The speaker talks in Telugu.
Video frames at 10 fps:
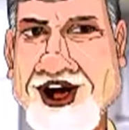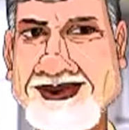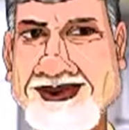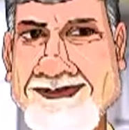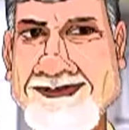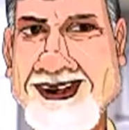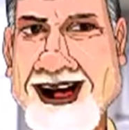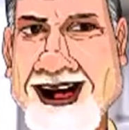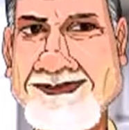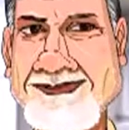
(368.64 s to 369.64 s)
గనక
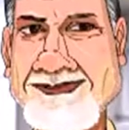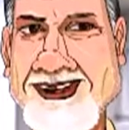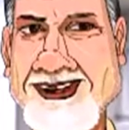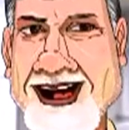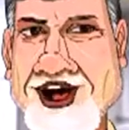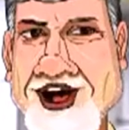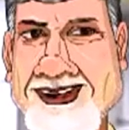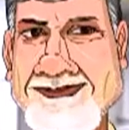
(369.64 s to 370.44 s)
ఒక్కసారి చూసినట్లయితే